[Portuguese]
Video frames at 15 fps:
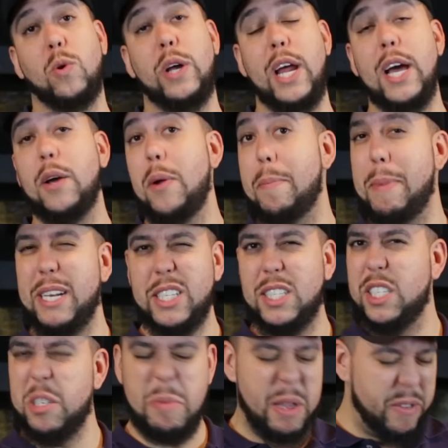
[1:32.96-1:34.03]
O orégano é
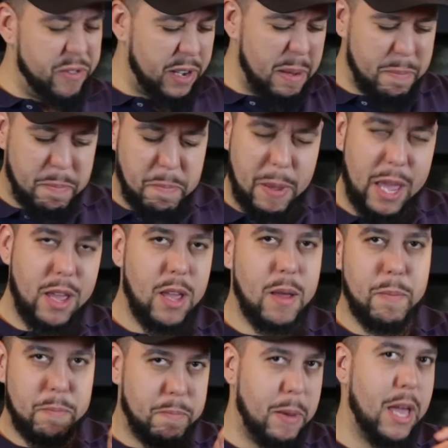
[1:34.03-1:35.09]
bastante mesmo, ele fica bem,
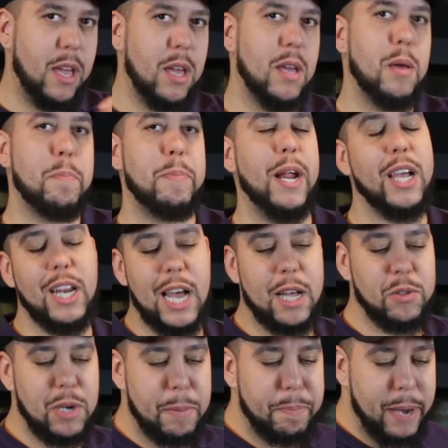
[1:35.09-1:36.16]
bem
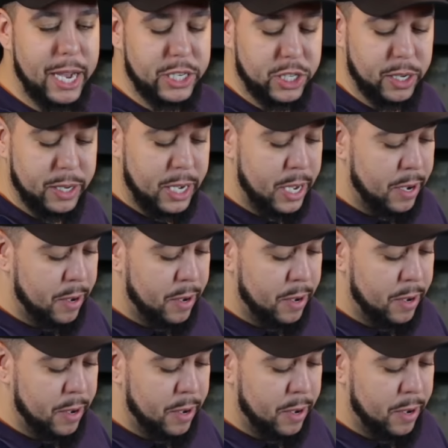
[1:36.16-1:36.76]
impregnado na pasta.